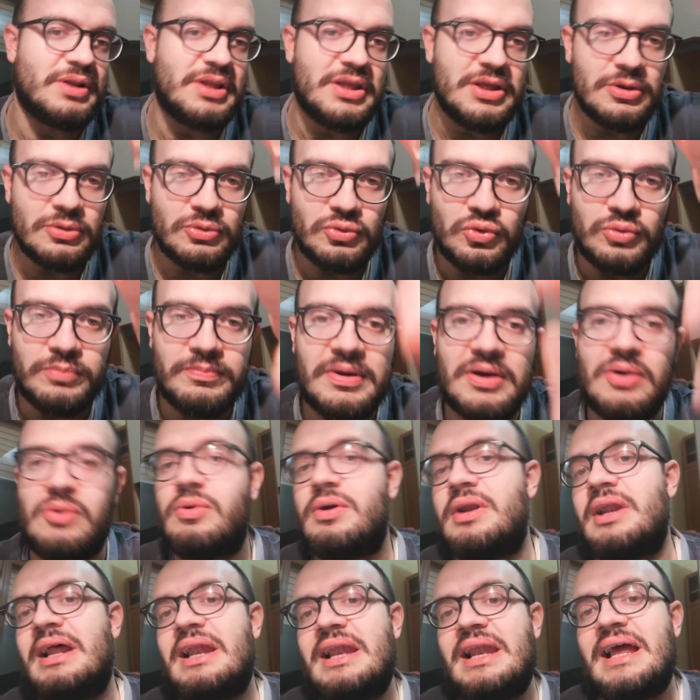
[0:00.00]
qua di YouTube e
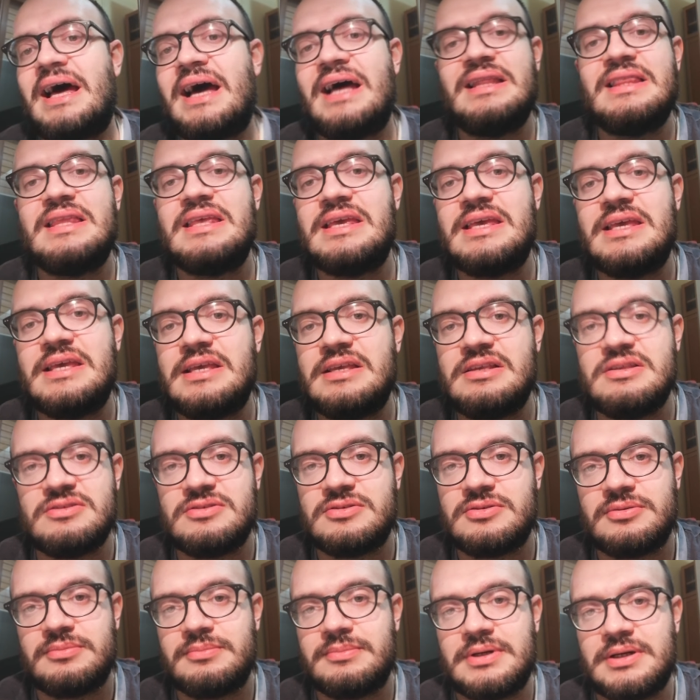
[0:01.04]
quella là di
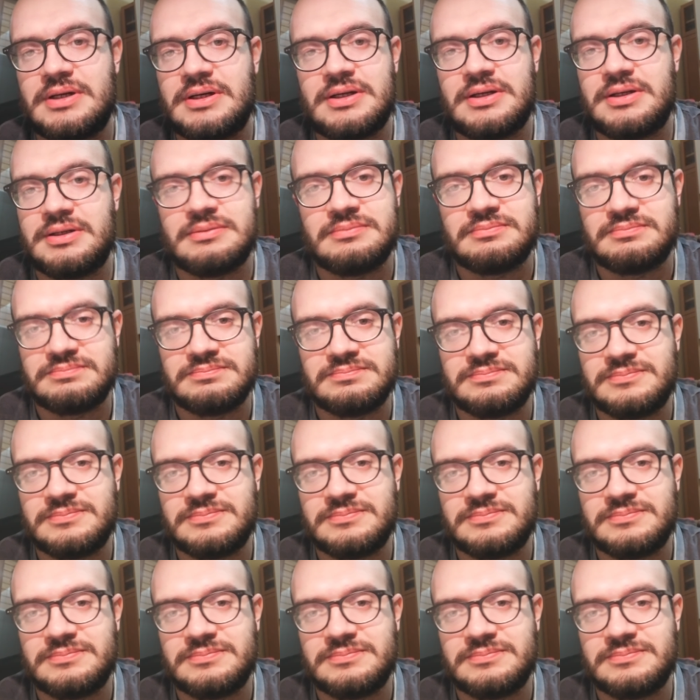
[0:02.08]
insomma